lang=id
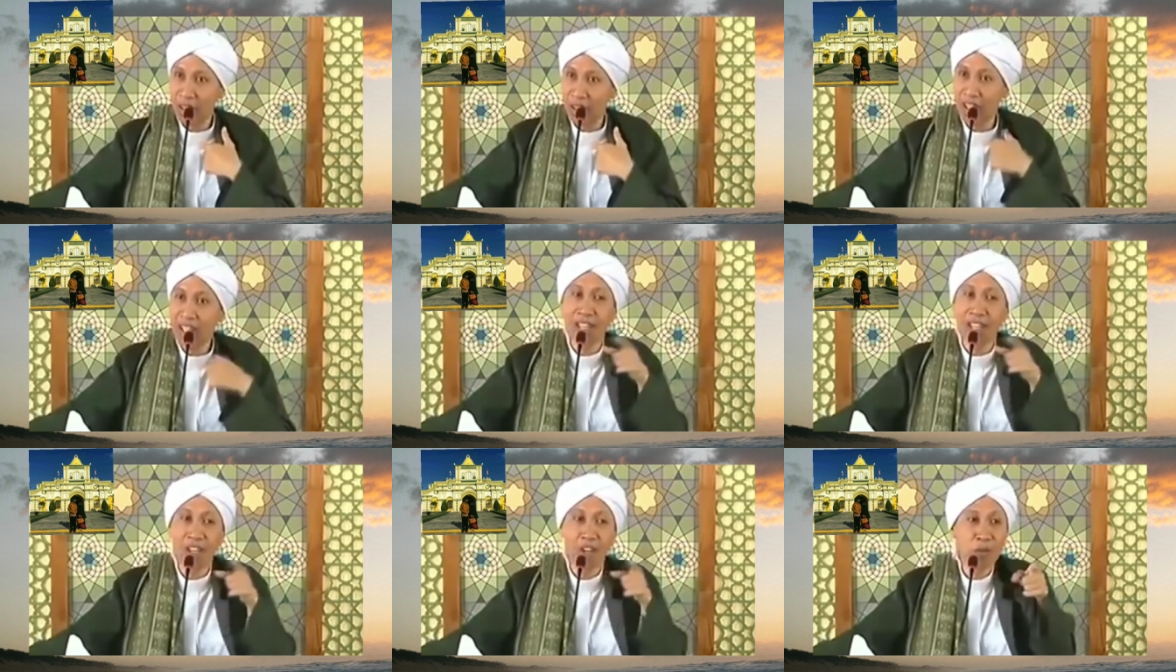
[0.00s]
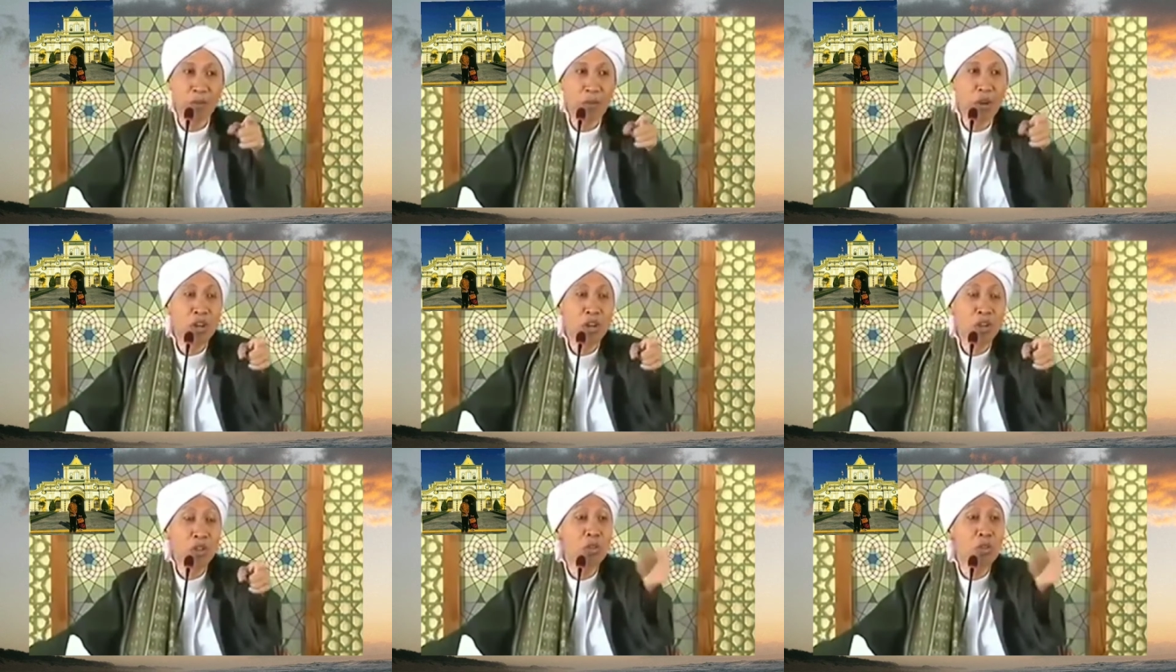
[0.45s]
Yang ngomong
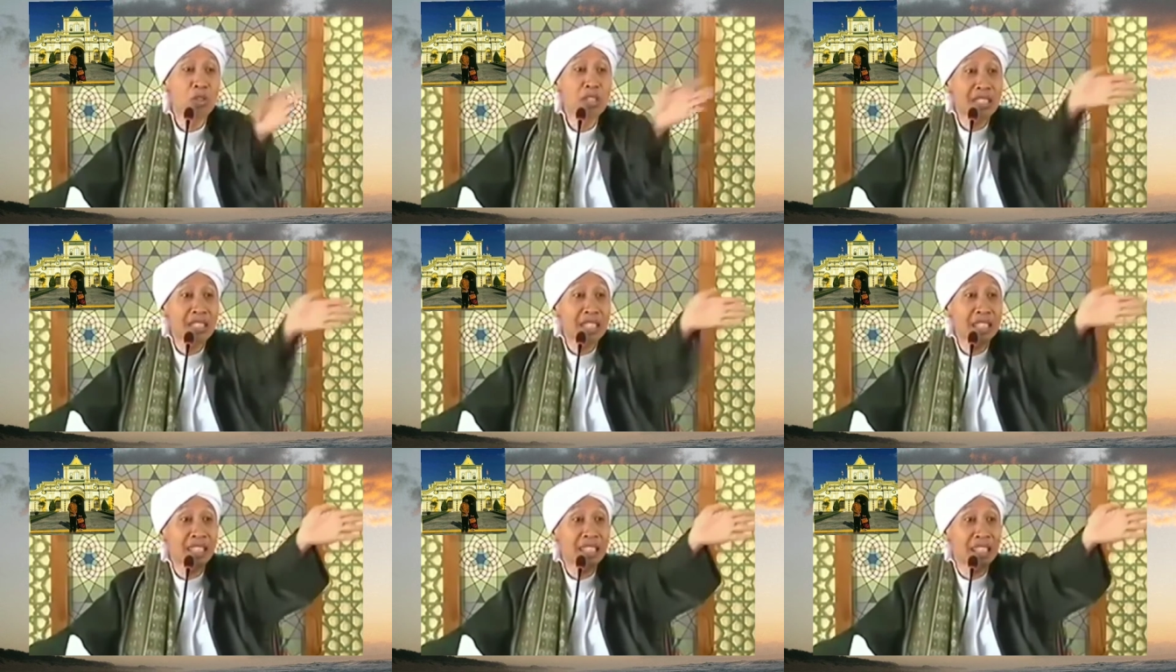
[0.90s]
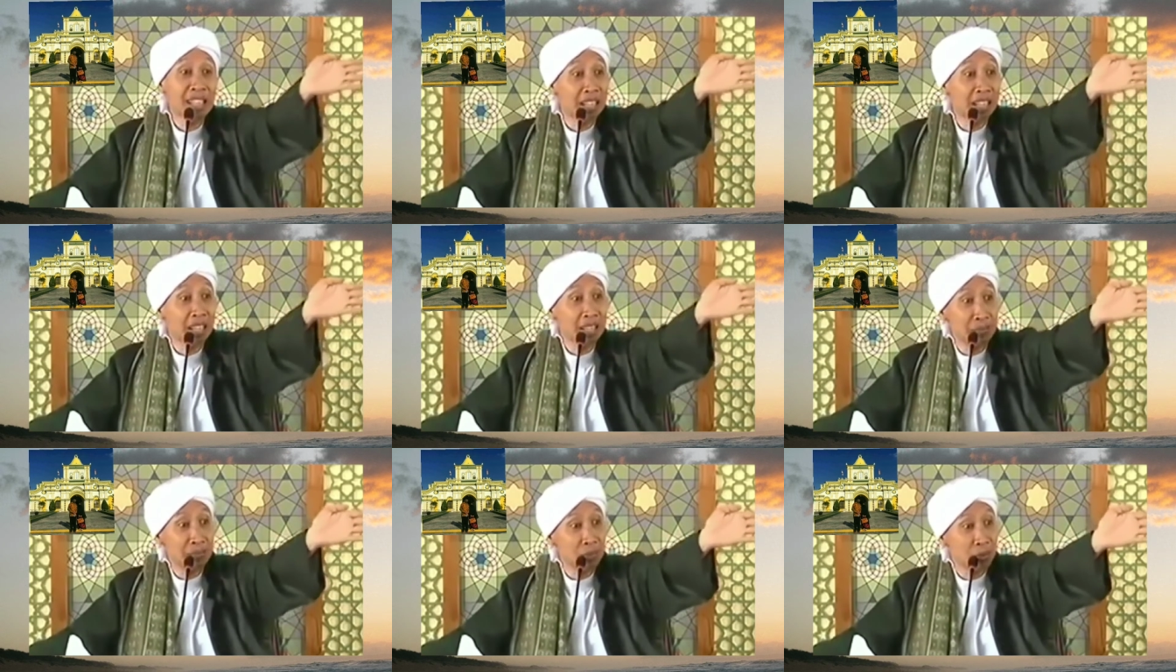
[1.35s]
tulisan yang ada di
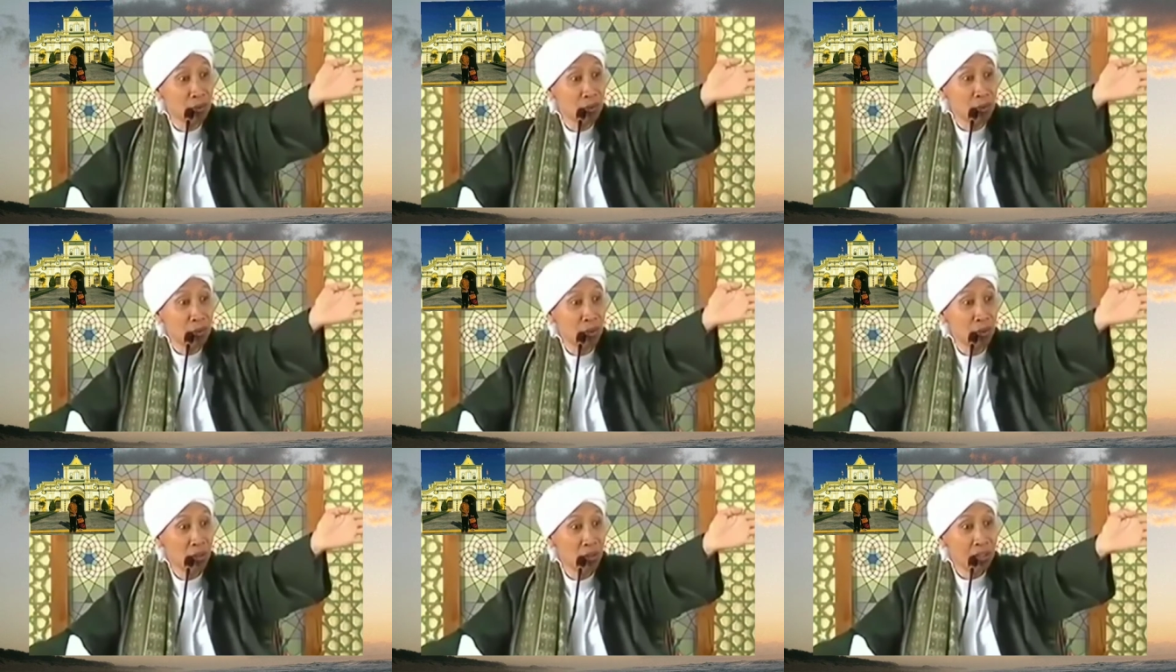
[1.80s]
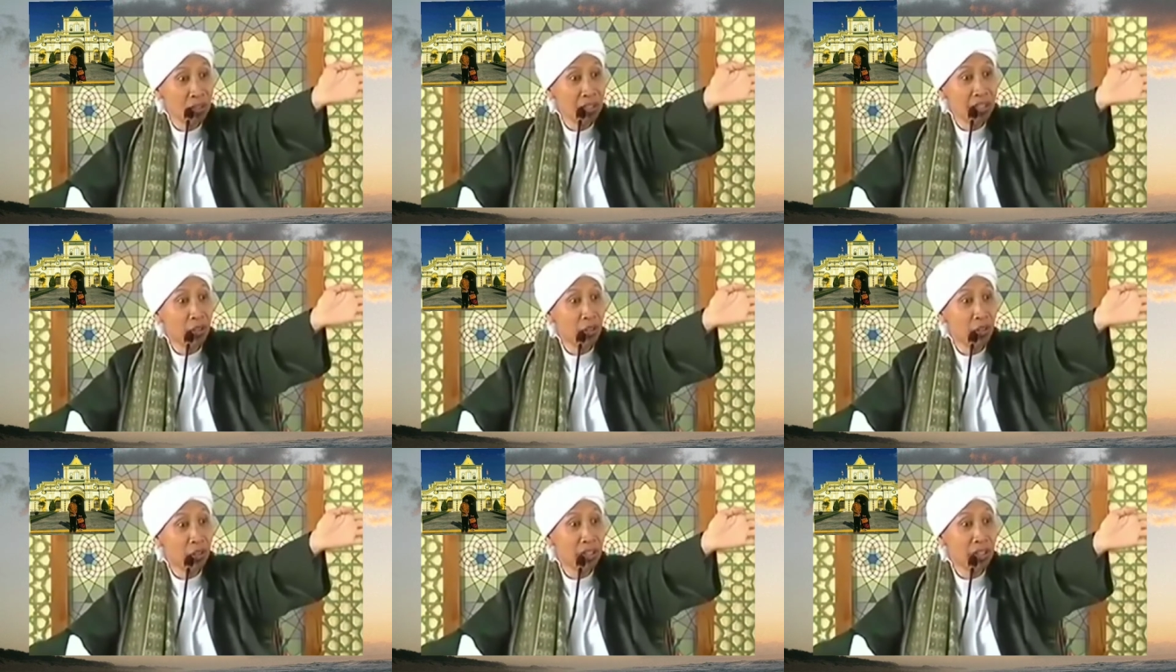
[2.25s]
buku, di,
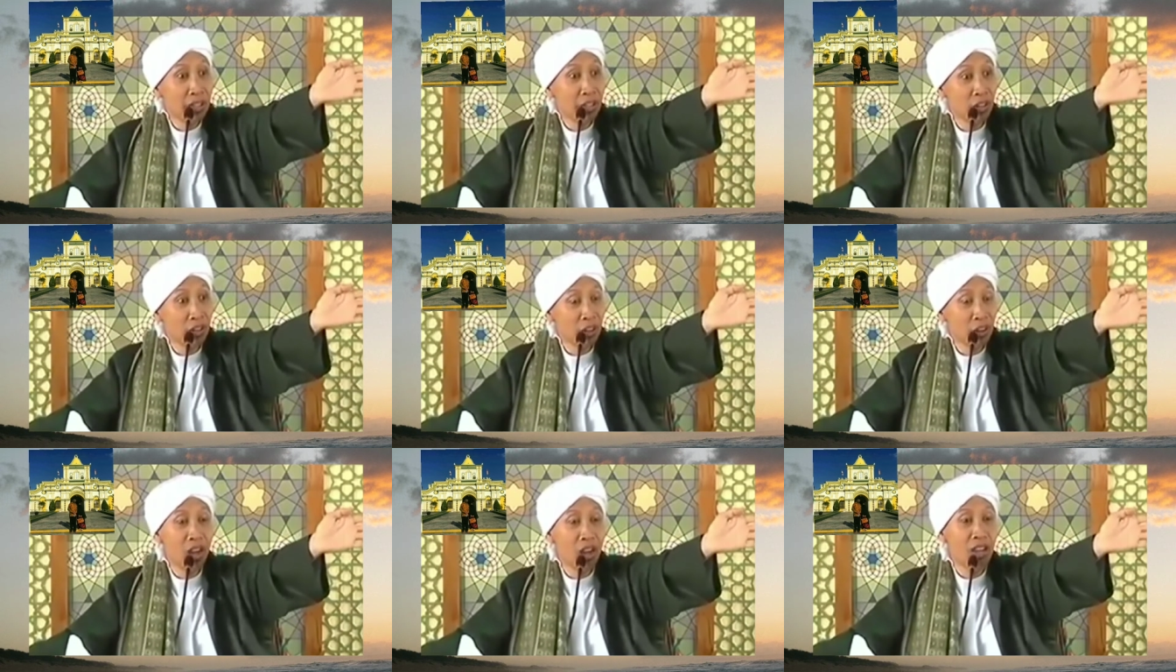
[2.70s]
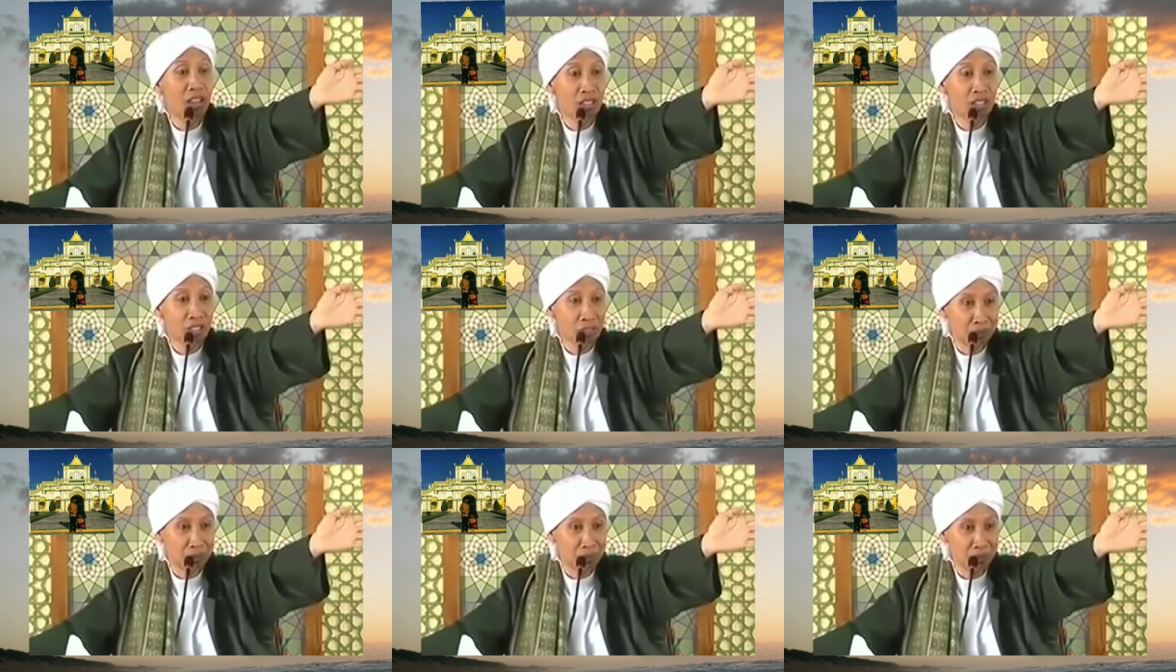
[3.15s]
di rokok
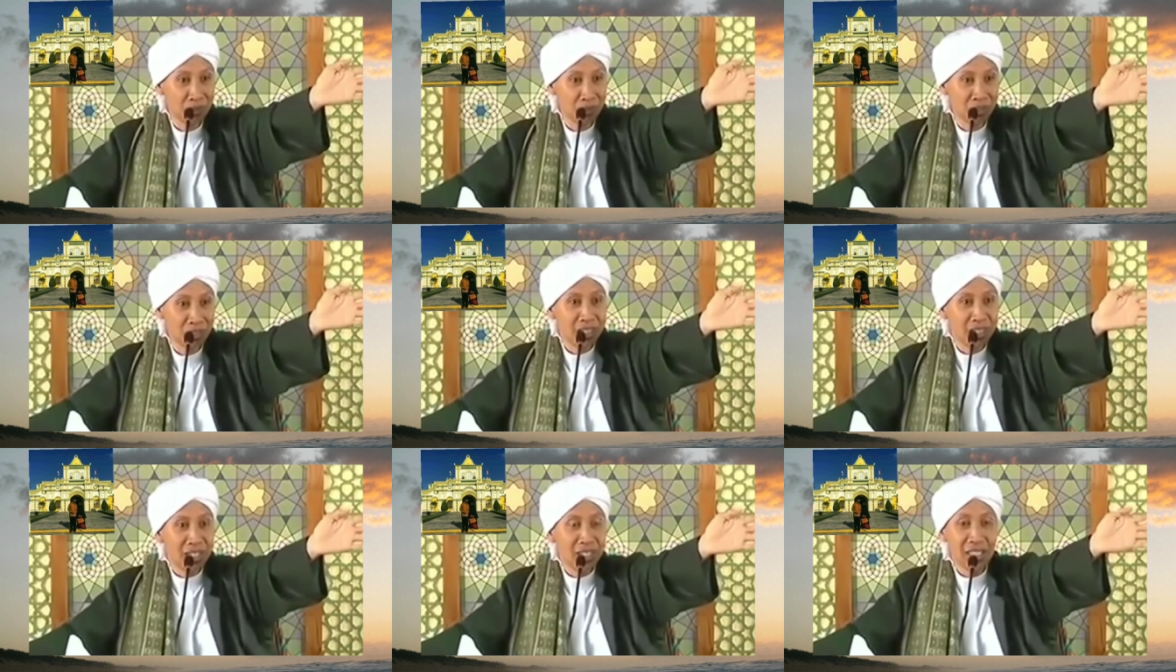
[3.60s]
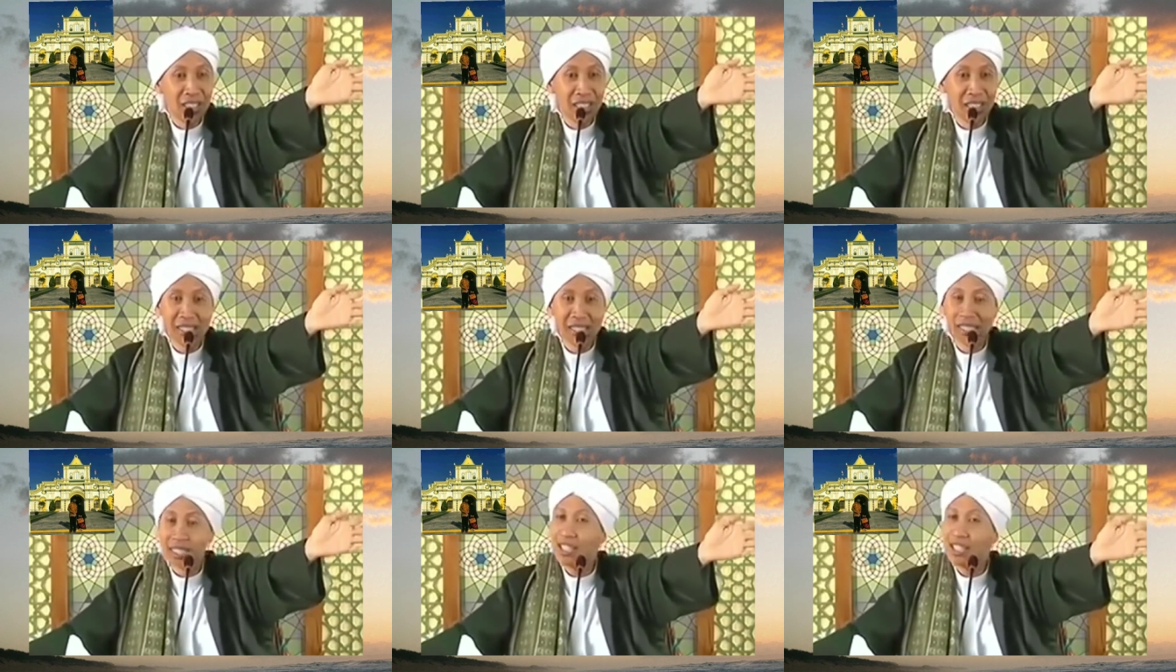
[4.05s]
tersebut. Jadi
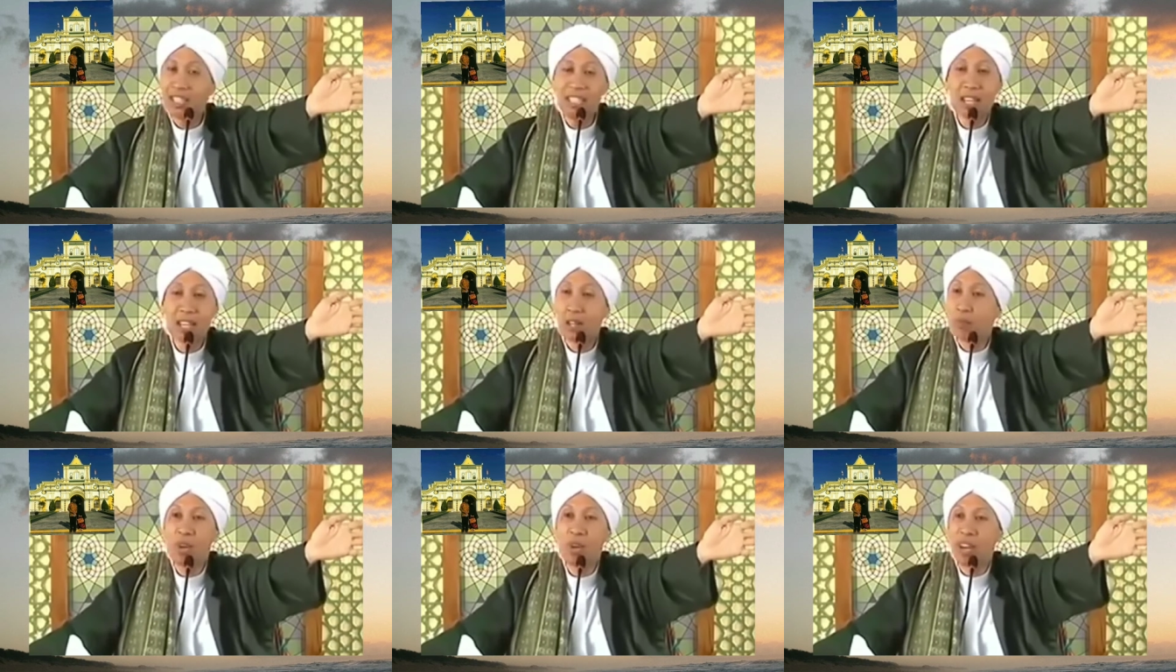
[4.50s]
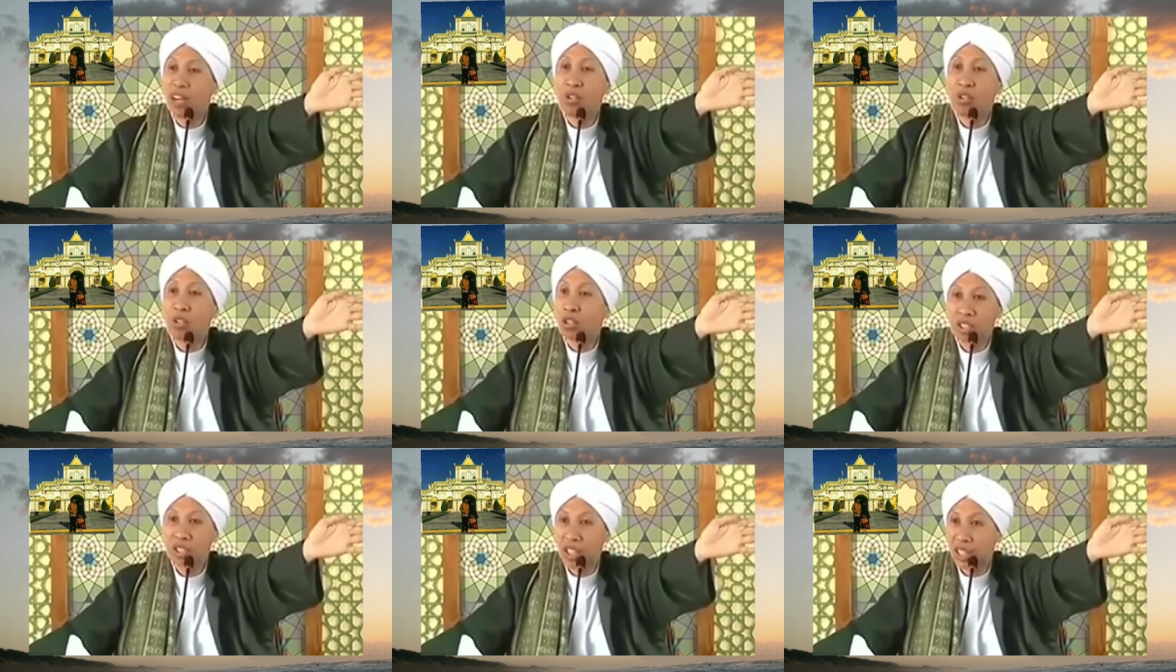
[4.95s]
saya tidak bukan
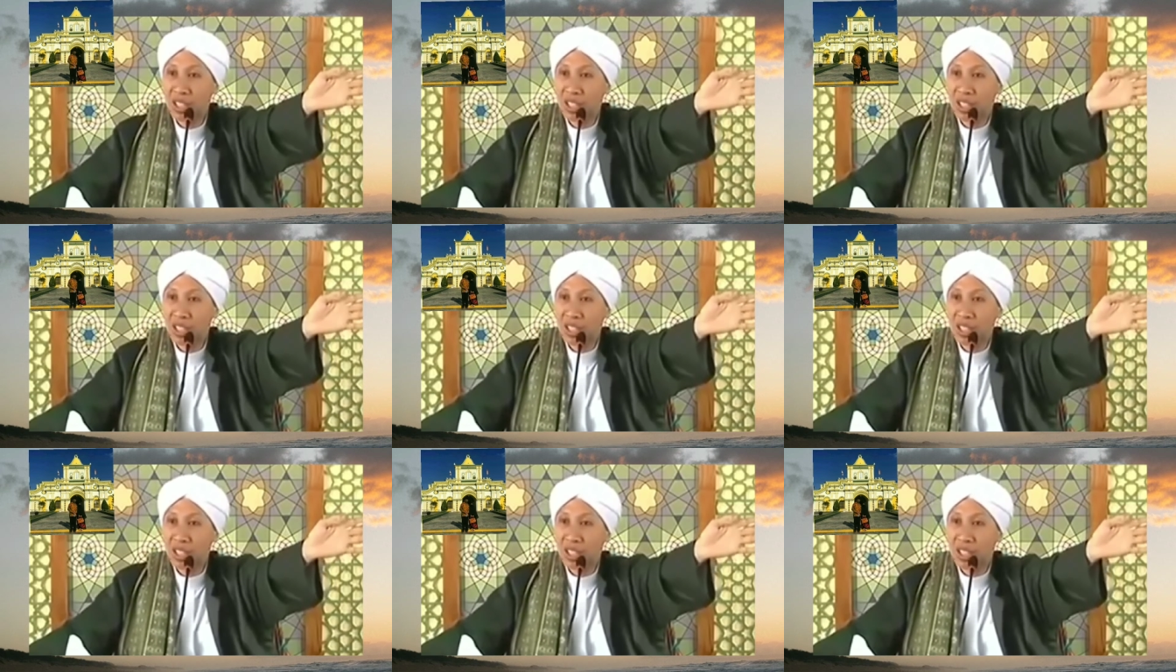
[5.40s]
dokter.